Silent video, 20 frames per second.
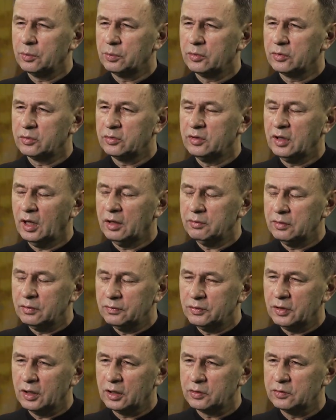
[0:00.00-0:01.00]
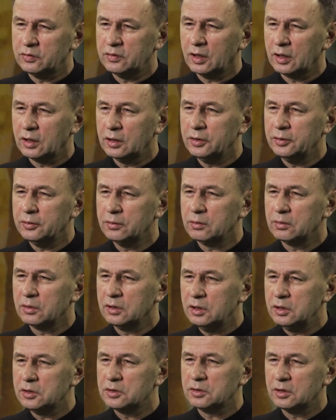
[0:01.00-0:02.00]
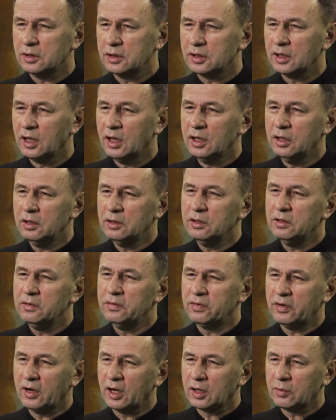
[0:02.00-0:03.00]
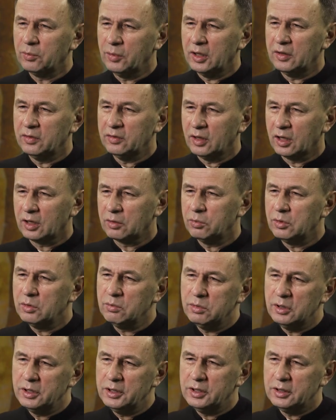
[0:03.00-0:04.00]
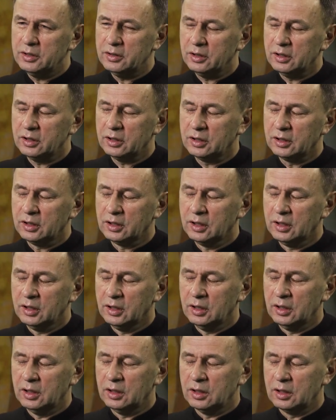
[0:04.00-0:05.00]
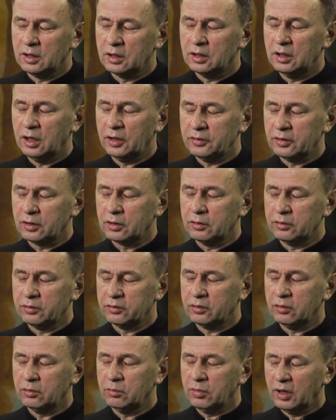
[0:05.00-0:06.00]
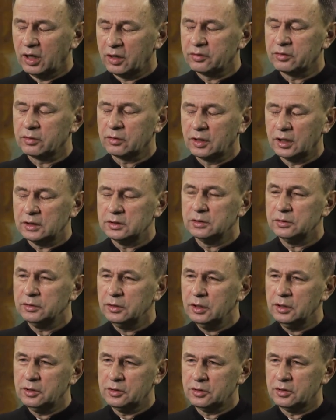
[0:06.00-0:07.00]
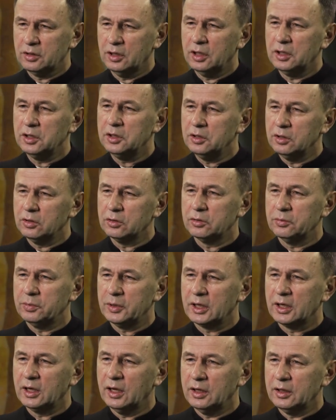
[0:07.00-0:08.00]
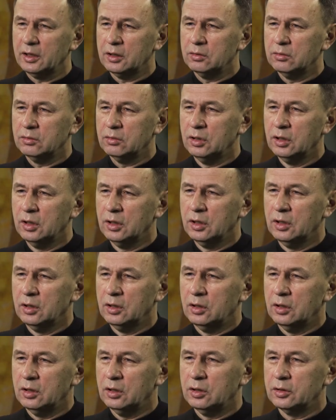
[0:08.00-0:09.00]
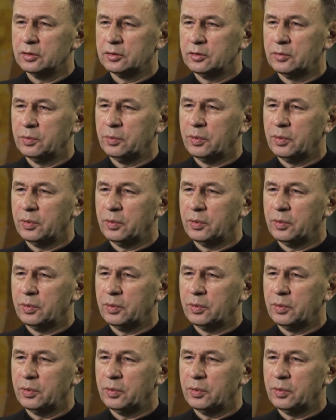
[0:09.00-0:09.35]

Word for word: podstawy w tekstach liturgicznych i fragmentach biblijnych. Dlatego są bardzo kanoniczne i nie odbiegają od